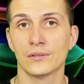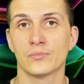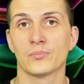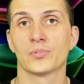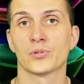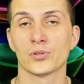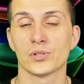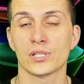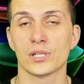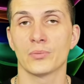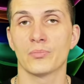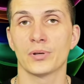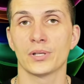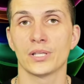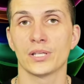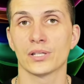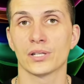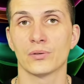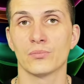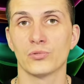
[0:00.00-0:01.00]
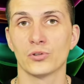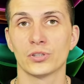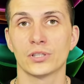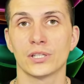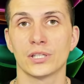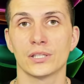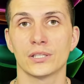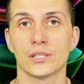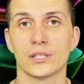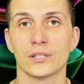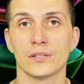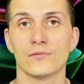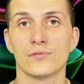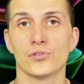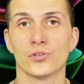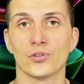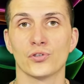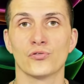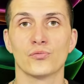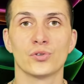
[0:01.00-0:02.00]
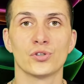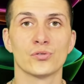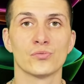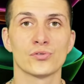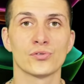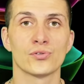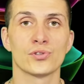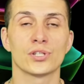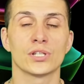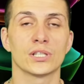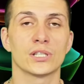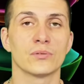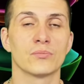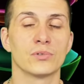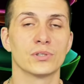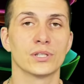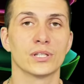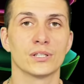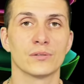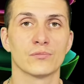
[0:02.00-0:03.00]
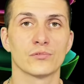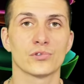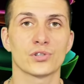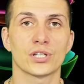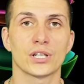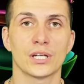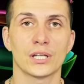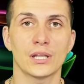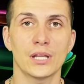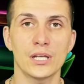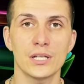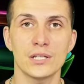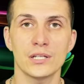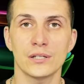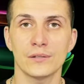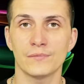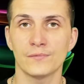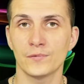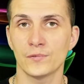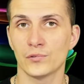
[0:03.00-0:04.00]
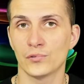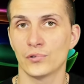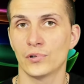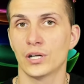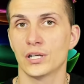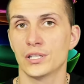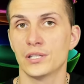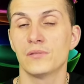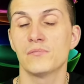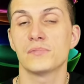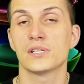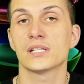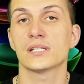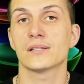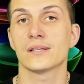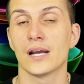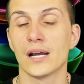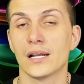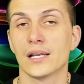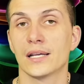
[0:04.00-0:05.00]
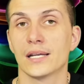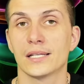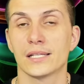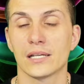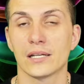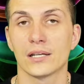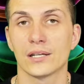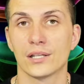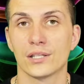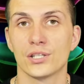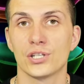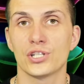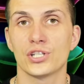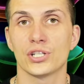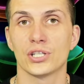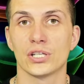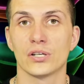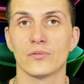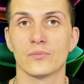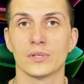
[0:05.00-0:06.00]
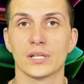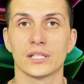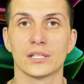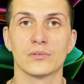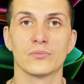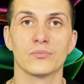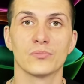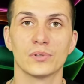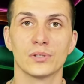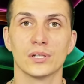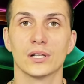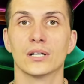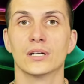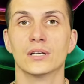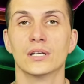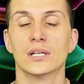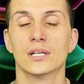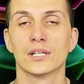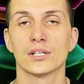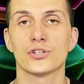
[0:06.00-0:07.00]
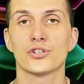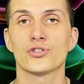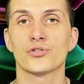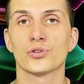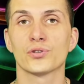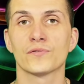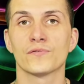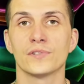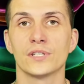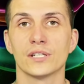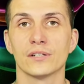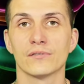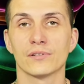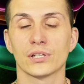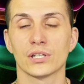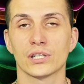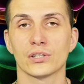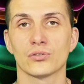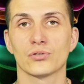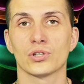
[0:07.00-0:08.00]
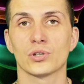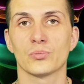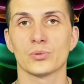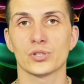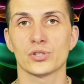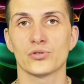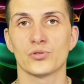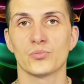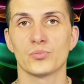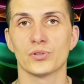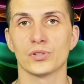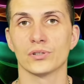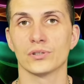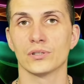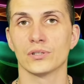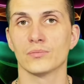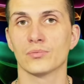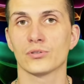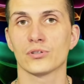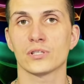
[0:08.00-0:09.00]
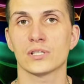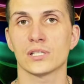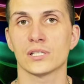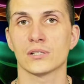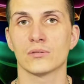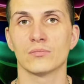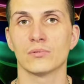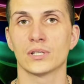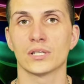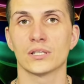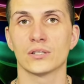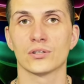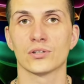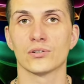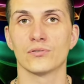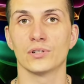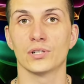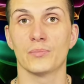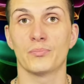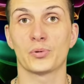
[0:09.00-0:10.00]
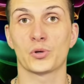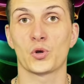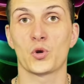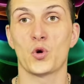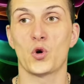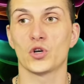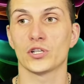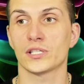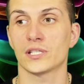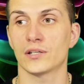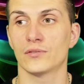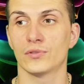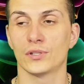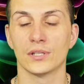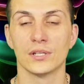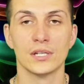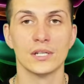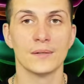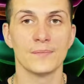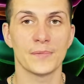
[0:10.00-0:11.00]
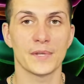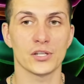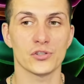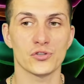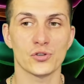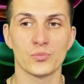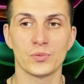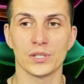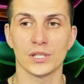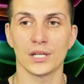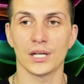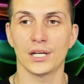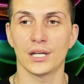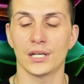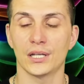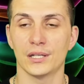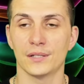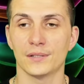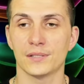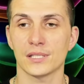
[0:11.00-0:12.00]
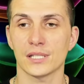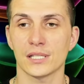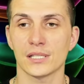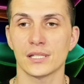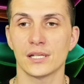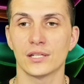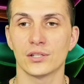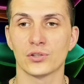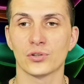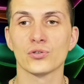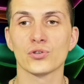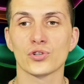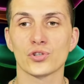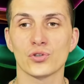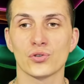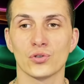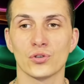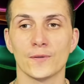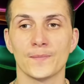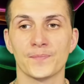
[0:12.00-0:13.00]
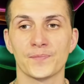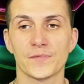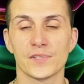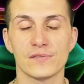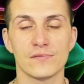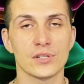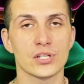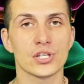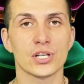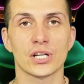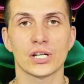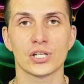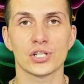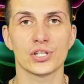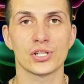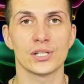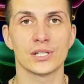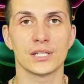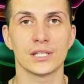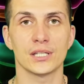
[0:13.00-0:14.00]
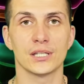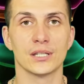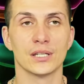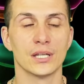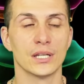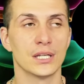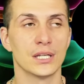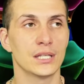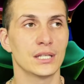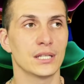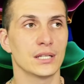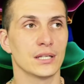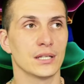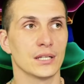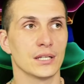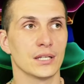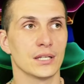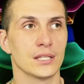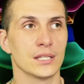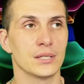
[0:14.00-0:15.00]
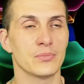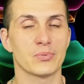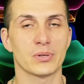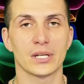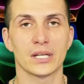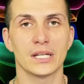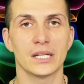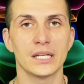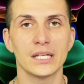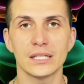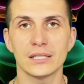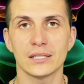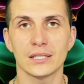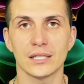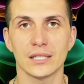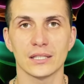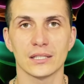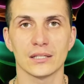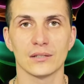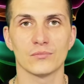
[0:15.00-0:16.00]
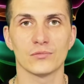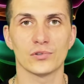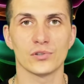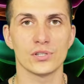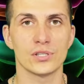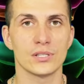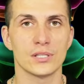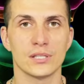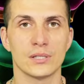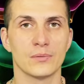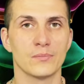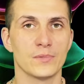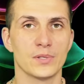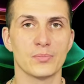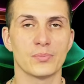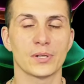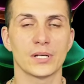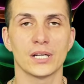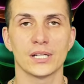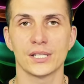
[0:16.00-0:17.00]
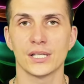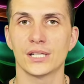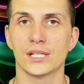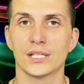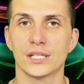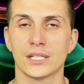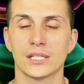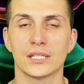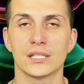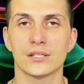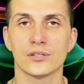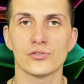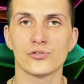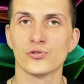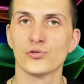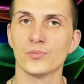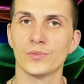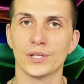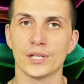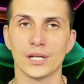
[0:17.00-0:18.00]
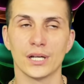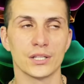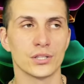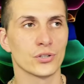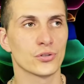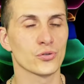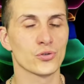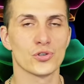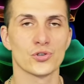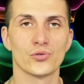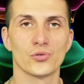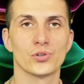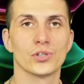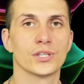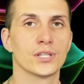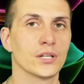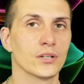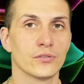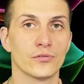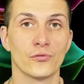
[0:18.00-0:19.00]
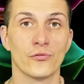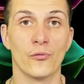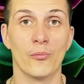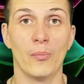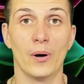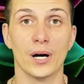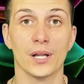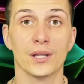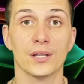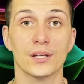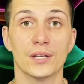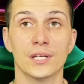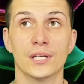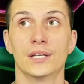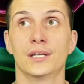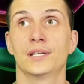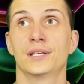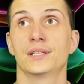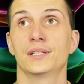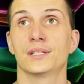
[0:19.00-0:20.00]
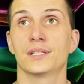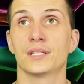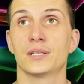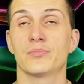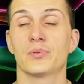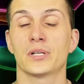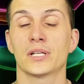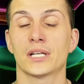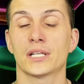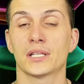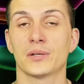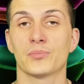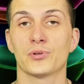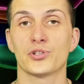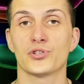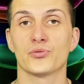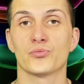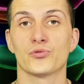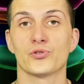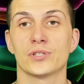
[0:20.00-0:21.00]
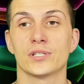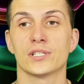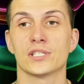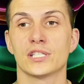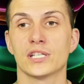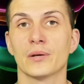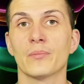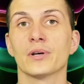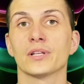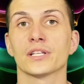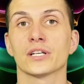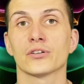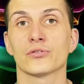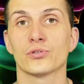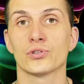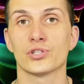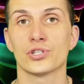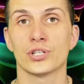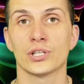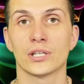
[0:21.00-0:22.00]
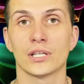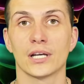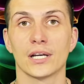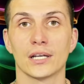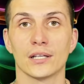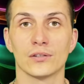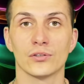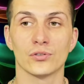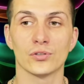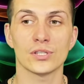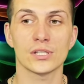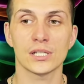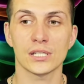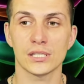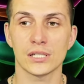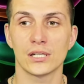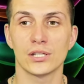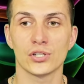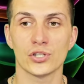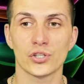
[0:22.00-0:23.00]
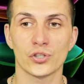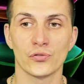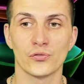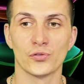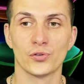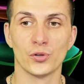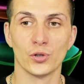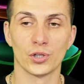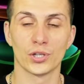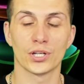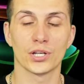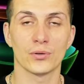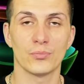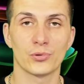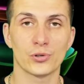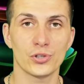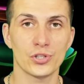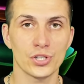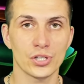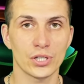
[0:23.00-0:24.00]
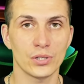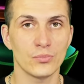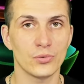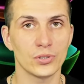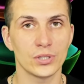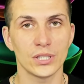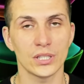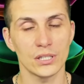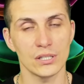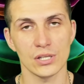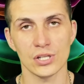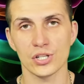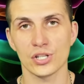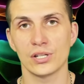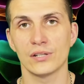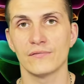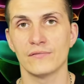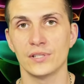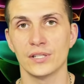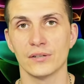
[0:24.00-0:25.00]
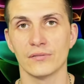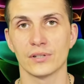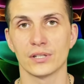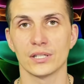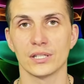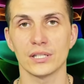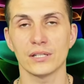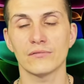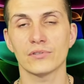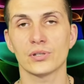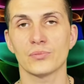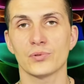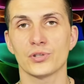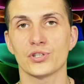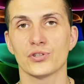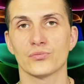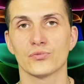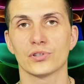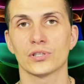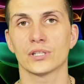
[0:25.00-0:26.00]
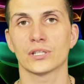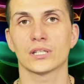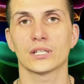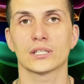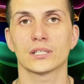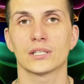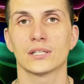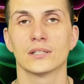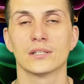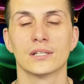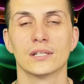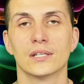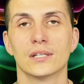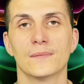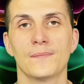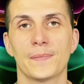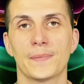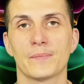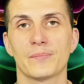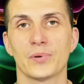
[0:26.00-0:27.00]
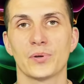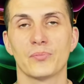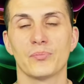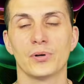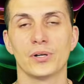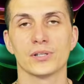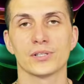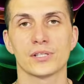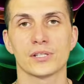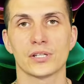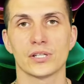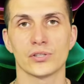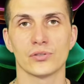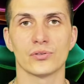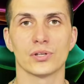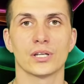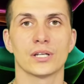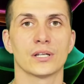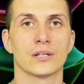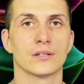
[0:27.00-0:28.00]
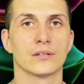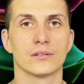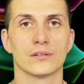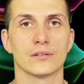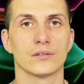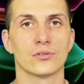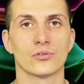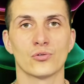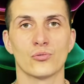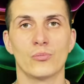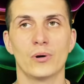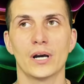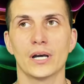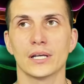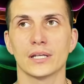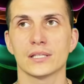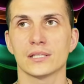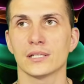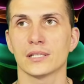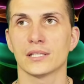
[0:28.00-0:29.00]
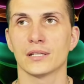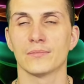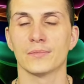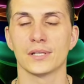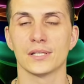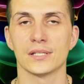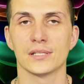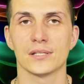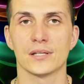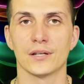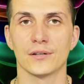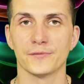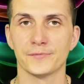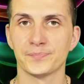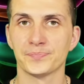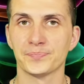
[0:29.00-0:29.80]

просто по ней работаете и все. Но в моем случае это было немножко иначе, но они мне сняли эти ограничения. У меня там было счет в евро, который поступил и просто заблокировал, Просто вот. Особенно сказали то, что свежие кошельки э, не прогретые, а там, то есть не, не прогоняли никакие суммы, они тоже улетают в банк. Непонятно, почему система так вот считает. Но сказали, что в долларах проще работать, нежели в евро. Евро почему-то как-то PayPal сразу рубается, там, я не знаю.